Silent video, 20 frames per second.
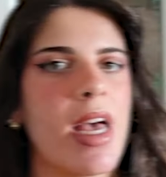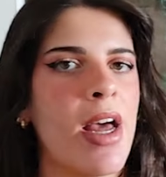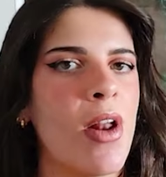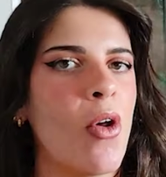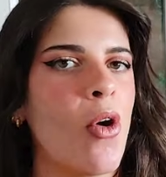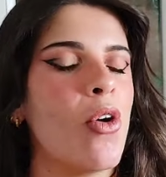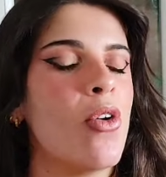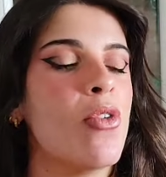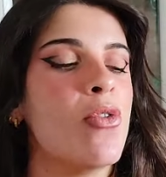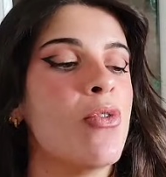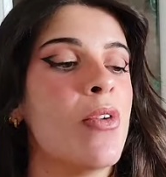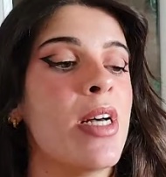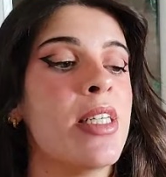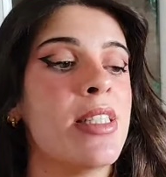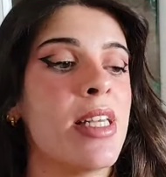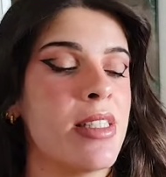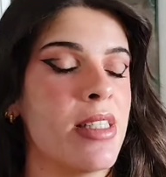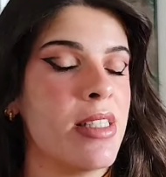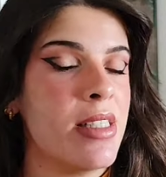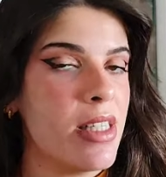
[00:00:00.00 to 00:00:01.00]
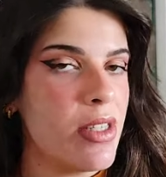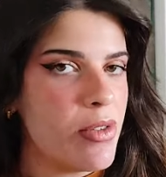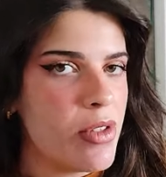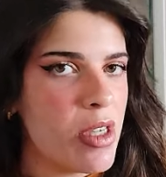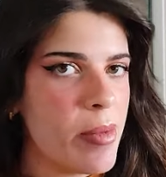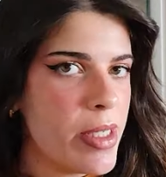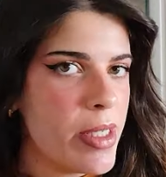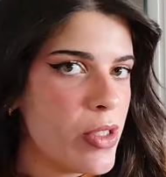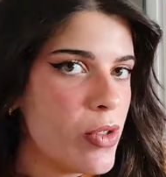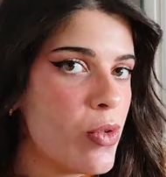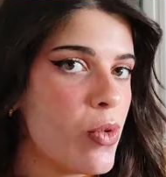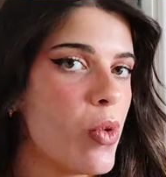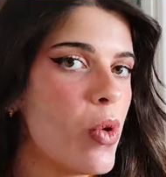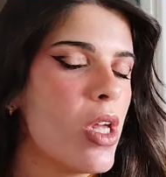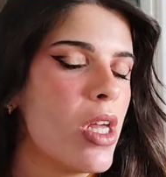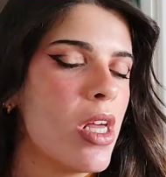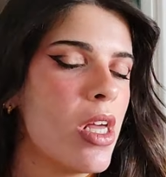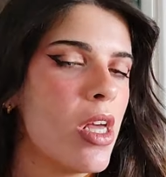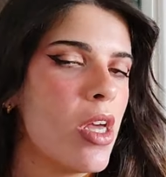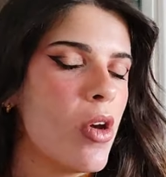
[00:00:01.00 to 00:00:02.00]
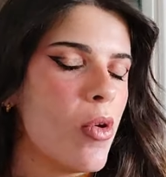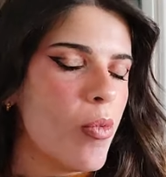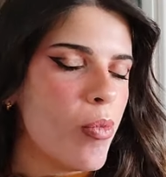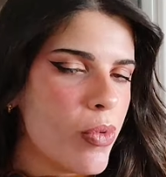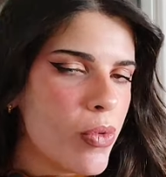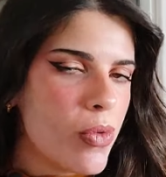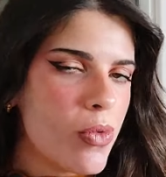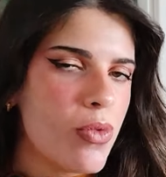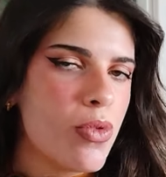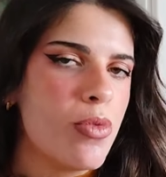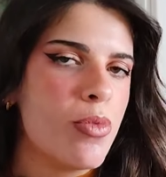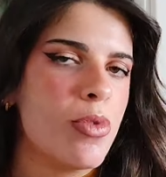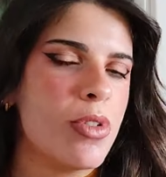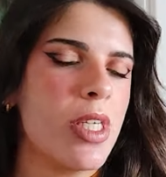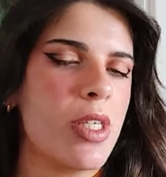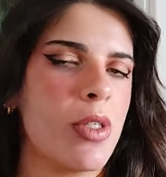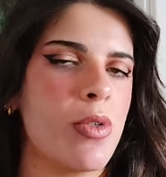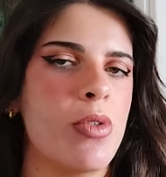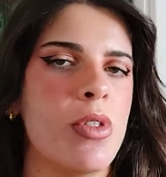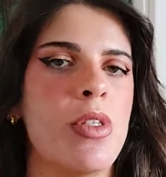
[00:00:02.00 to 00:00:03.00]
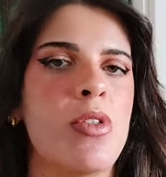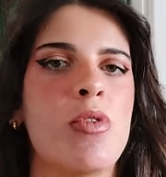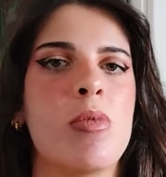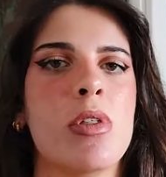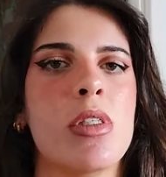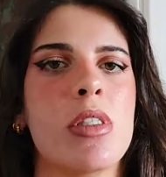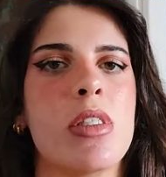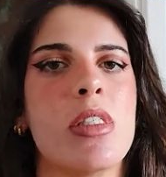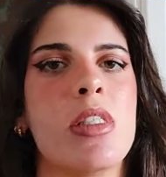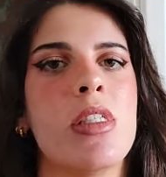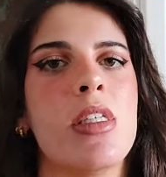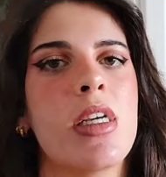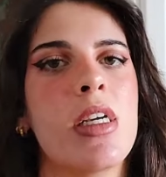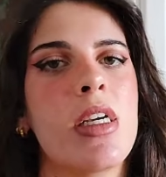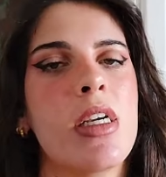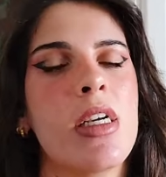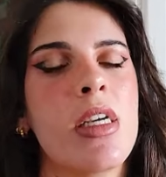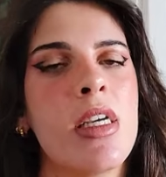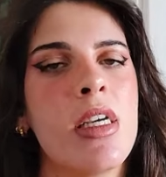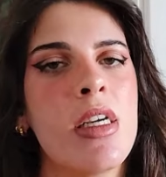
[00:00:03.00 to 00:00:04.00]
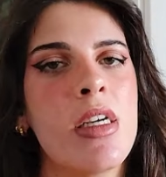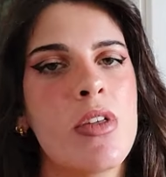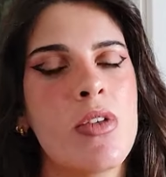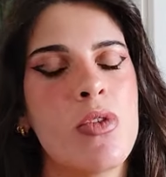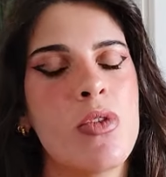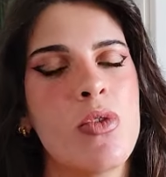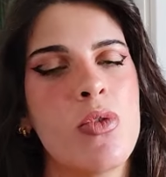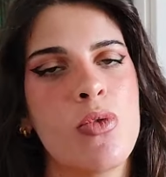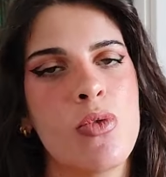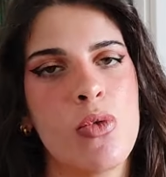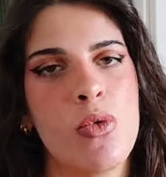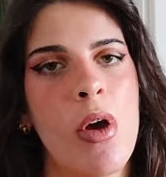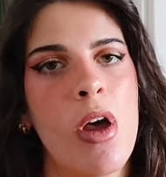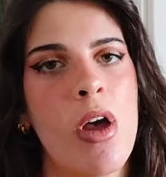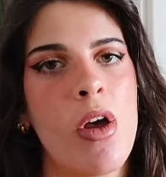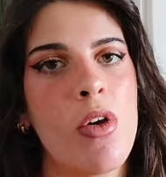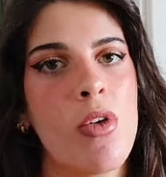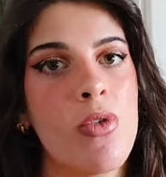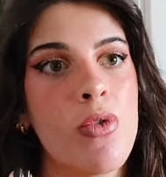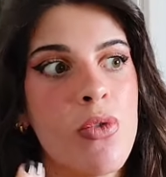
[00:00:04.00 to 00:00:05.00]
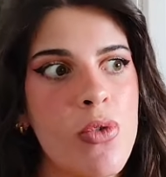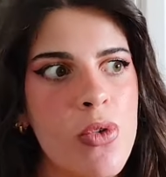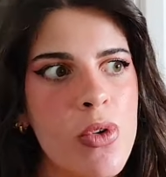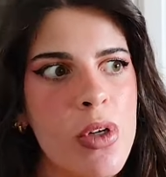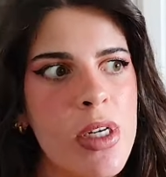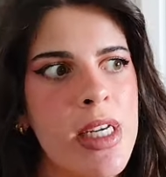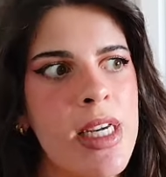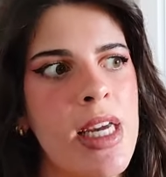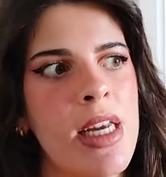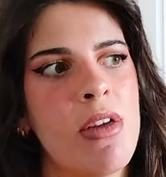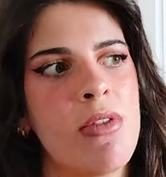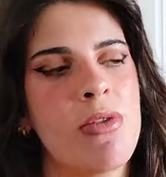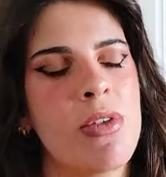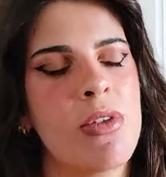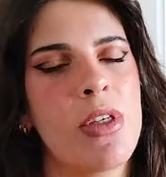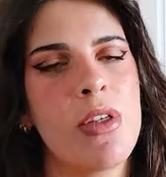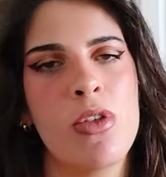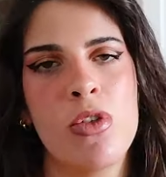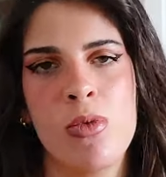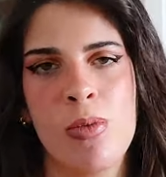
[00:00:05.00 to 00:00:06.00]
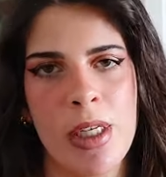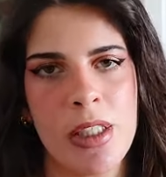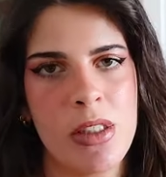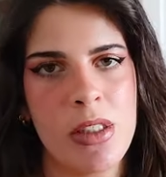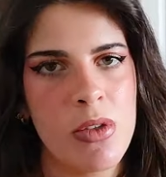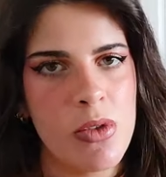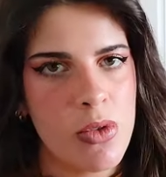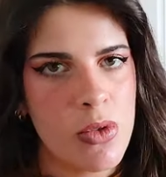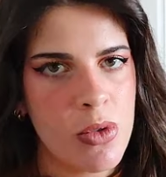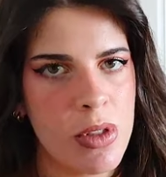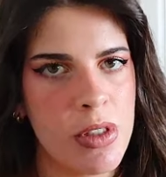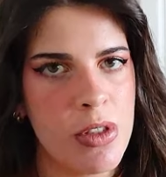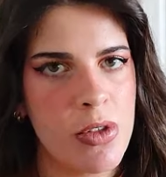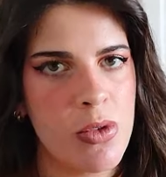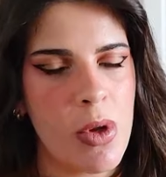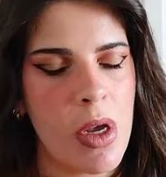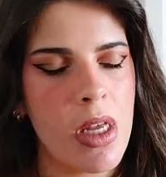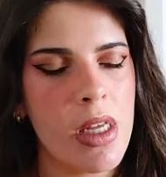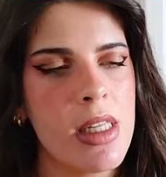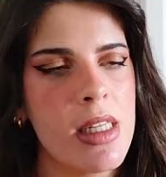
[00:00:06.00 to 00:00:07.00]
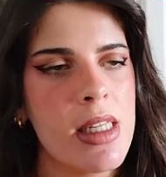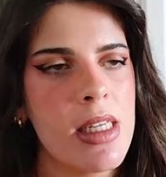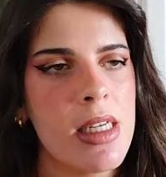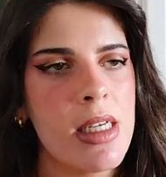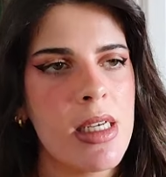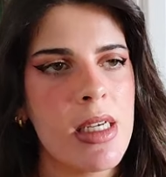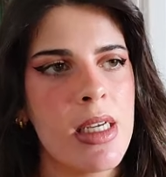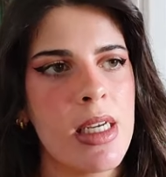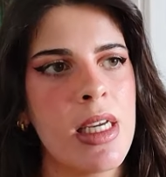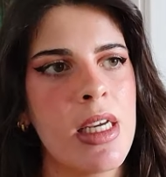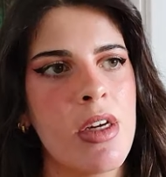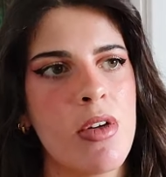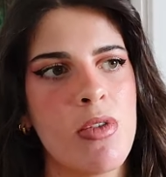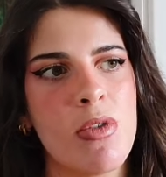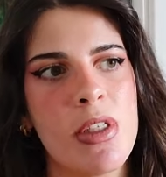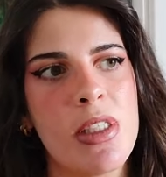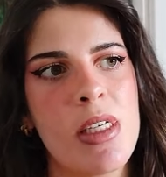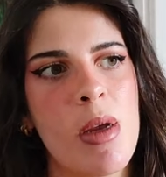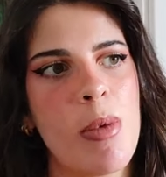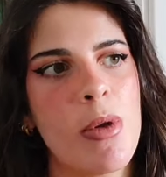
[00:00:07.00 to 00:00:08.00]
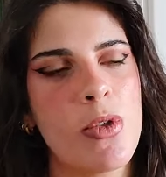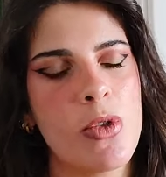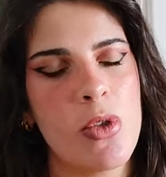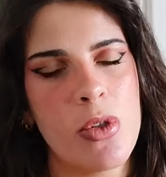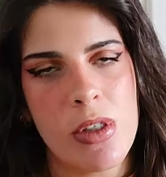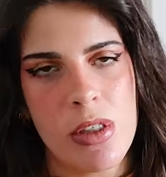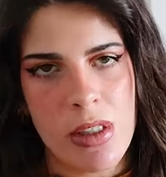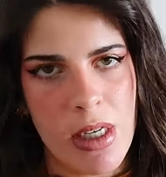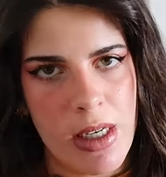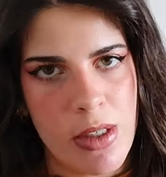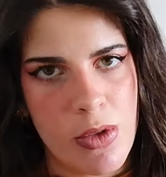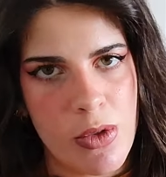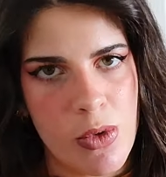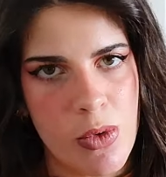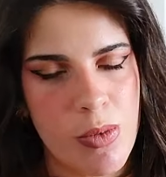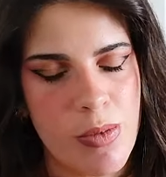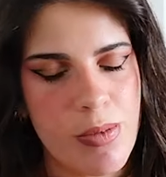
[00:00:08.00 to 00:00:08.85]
Alors face à ces affirmations, beaucoup m'ont accusé de mentir et de vouloir voler à l'Afrique une partie de son histoire. Et en fait, il y a plein de choses à dire là-dessus.